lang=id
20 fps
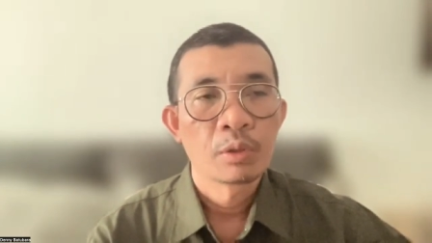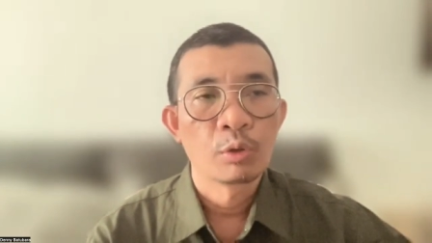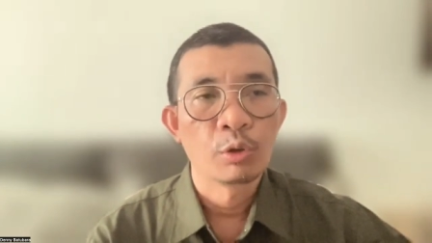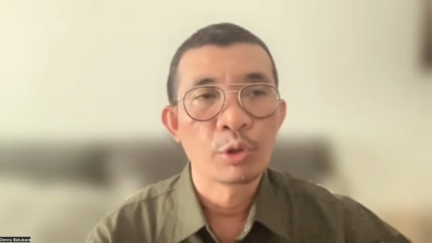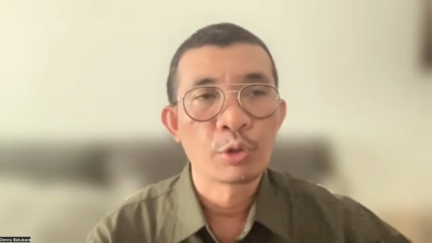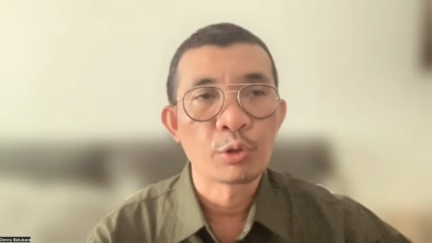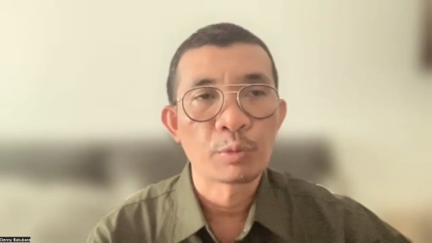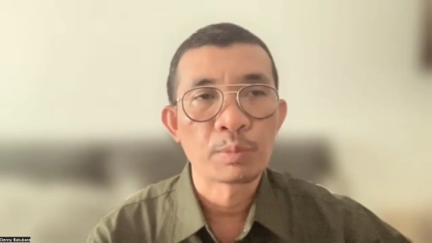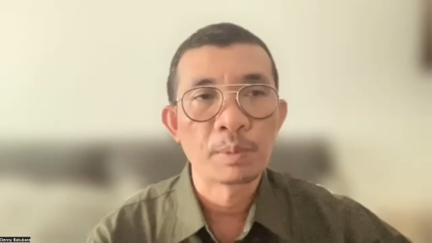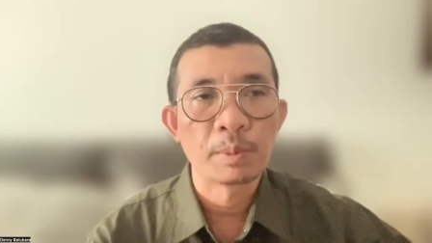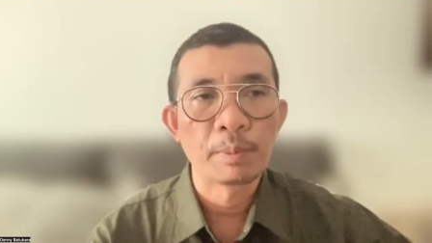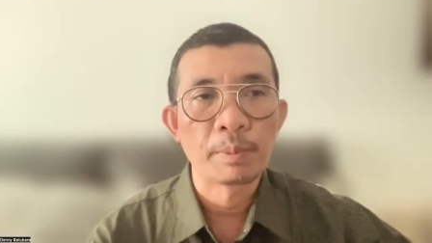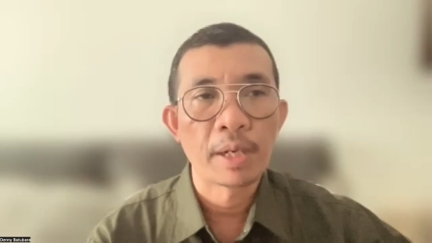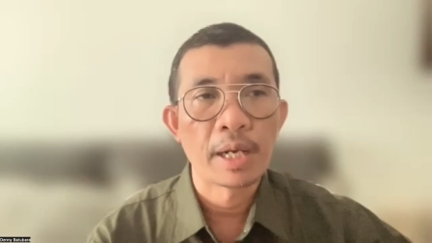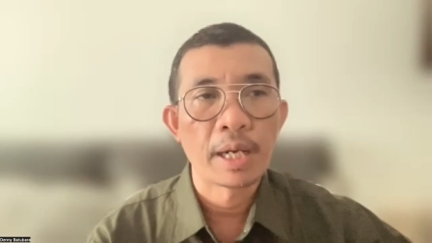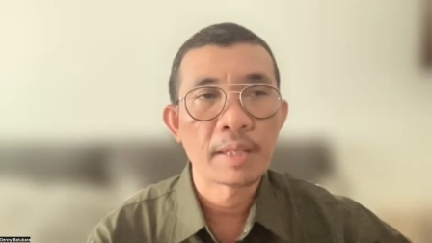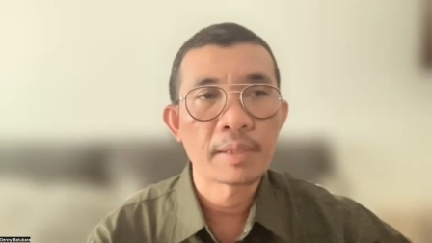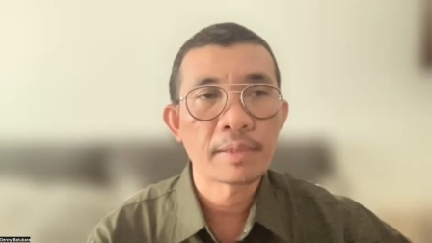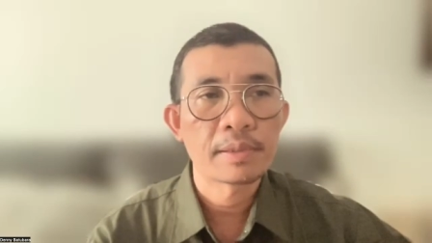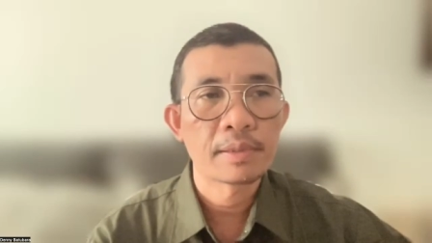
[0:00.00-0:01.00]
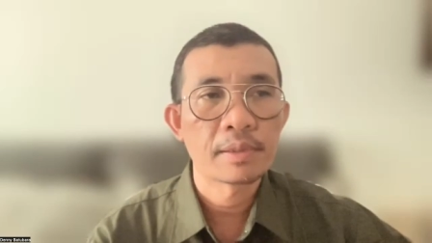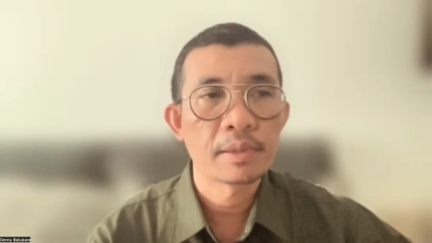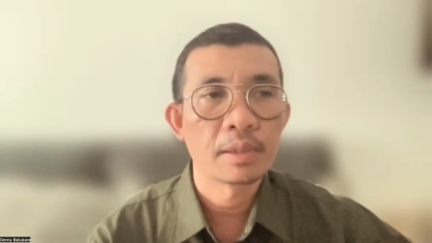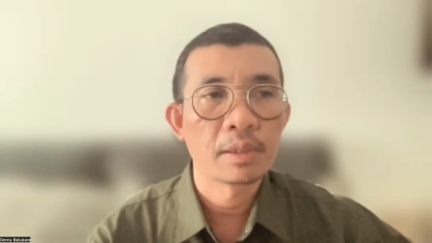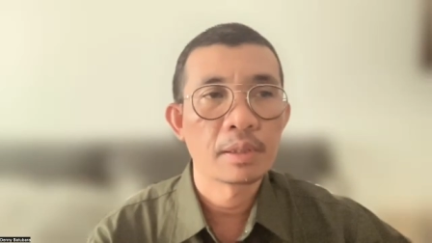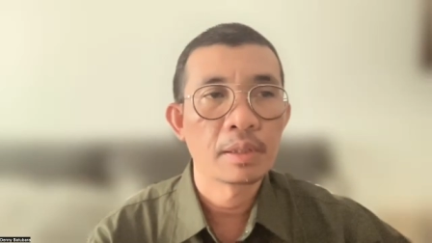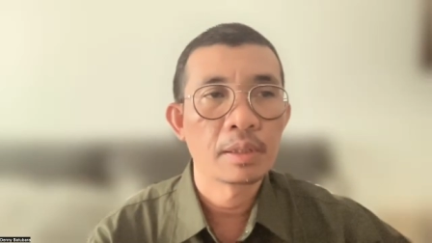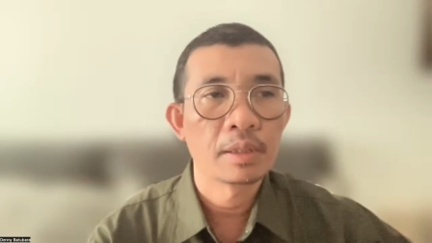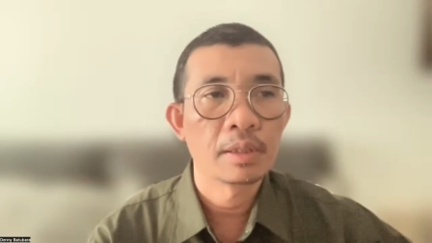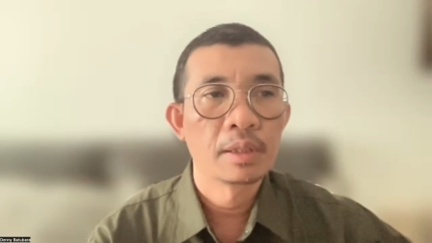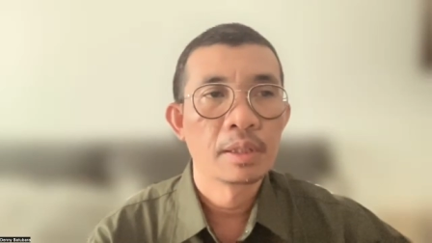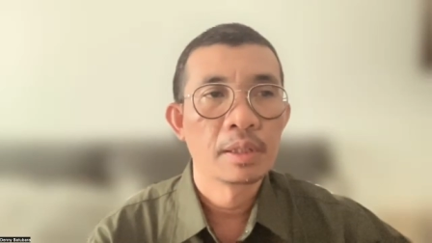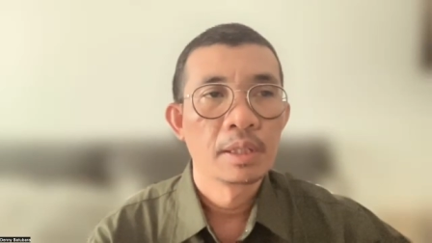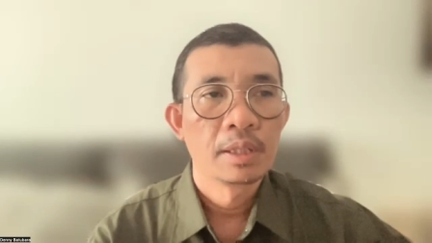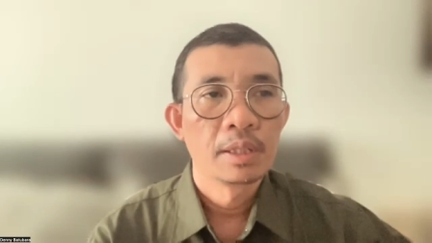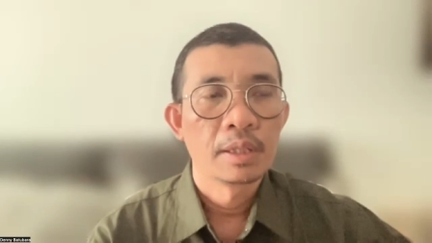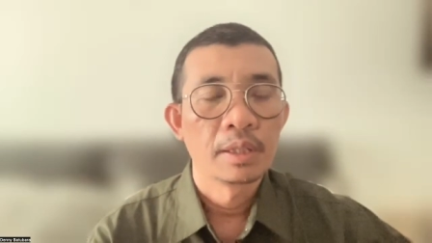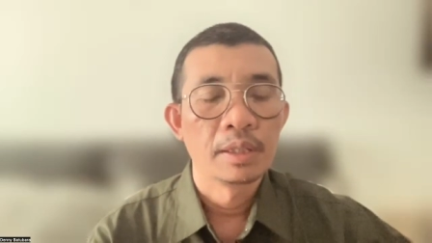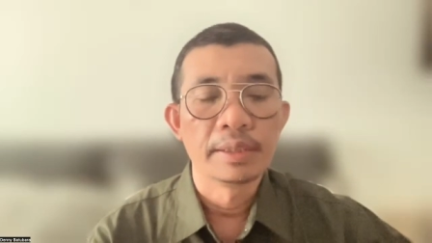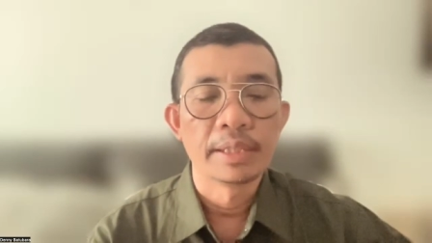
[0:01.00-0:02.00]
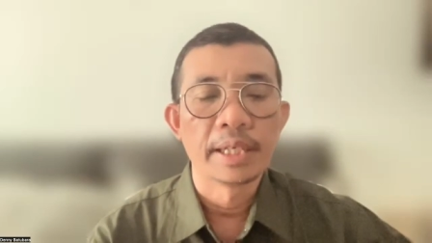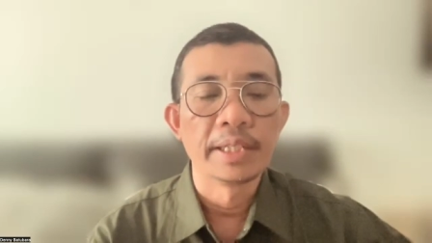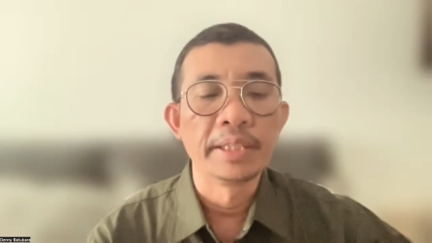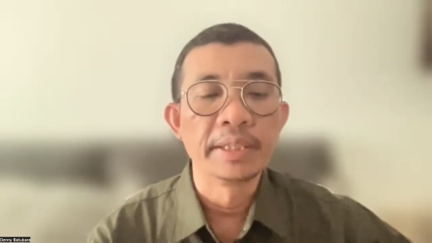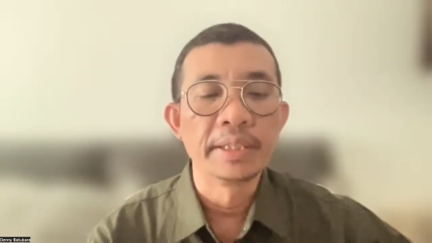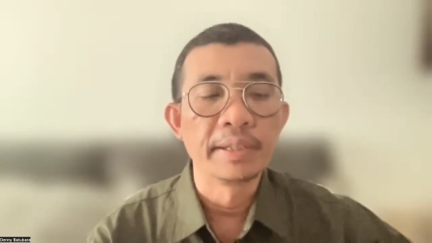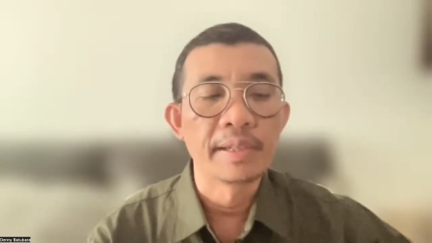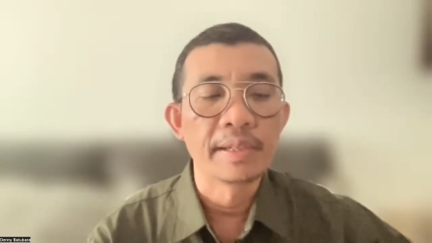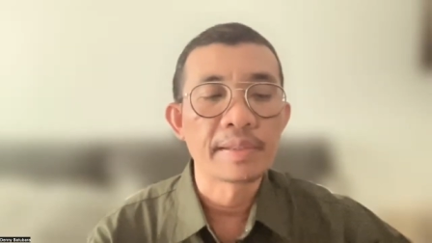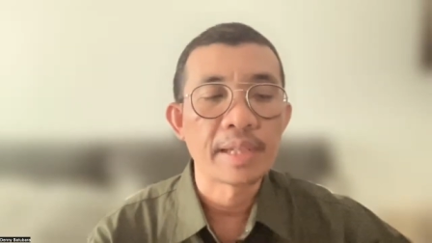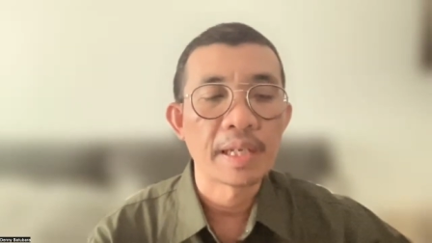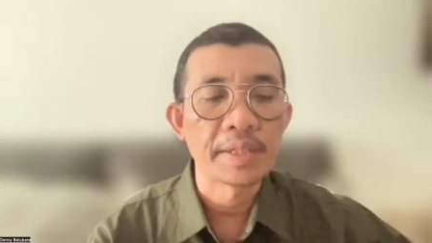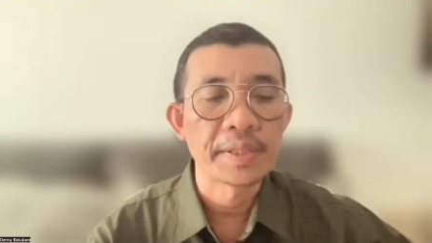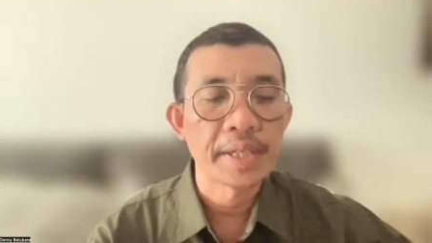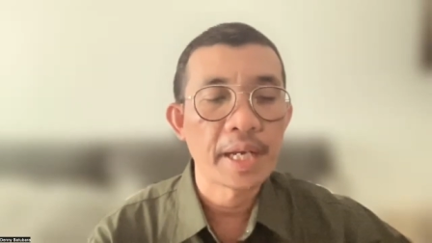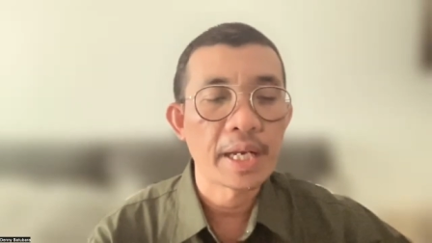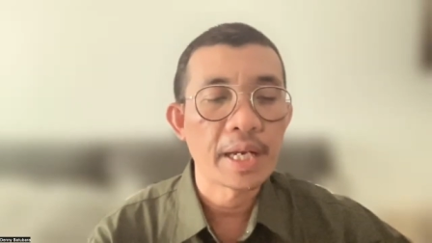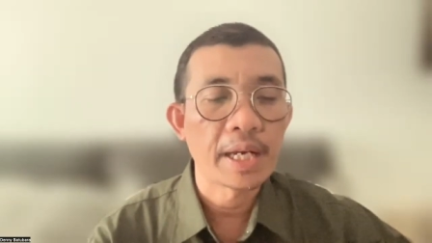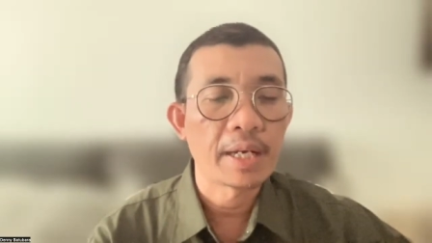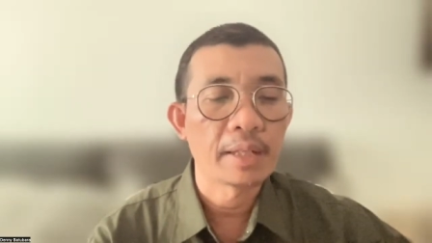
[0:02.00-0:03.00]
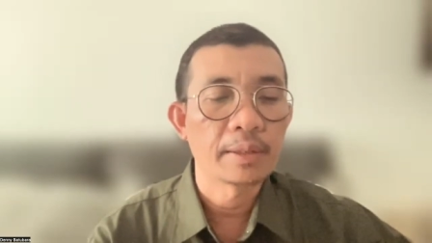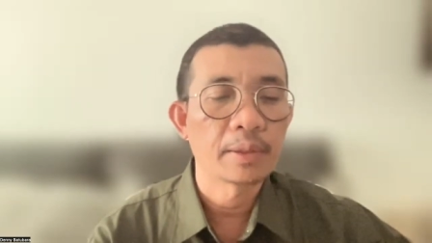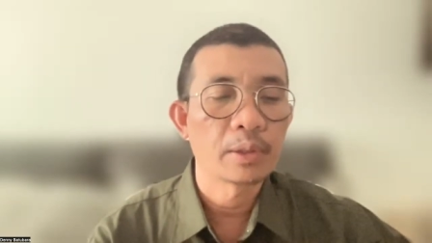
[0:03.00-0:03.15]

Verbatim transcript: khusus membahas eh, Liga Inggris saja